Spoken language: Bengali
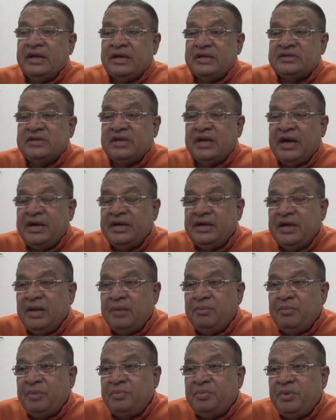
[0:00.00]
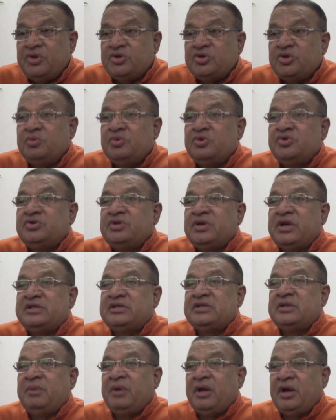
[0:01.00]
রাস্তার আইডি নাম্বার পেলে সমস্ত
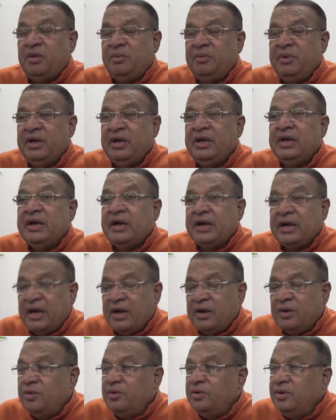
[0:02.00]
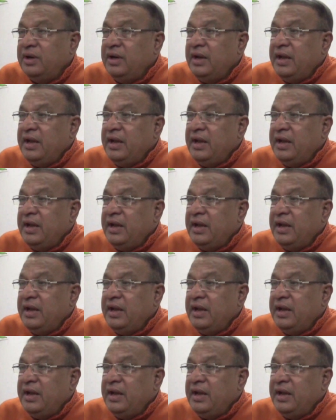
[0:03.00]
রাস্তা ভালো হবে কারণ